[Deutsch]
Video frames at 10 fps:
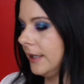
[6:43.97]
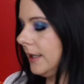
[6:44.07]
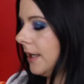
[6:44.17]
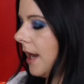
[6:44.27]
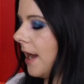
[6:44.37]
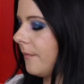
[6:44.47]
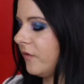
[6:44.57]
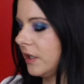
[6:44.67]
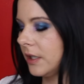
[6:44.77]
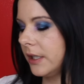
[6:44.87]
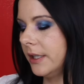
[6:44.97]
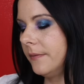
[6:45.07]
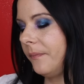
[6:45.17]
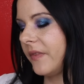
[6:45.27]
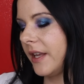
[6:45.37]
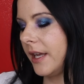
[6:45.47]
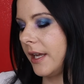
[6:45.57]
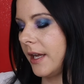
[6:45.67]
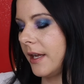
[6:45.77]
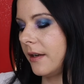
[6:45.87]
Hier haben wir drin
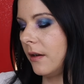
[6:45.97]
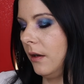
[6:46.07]
den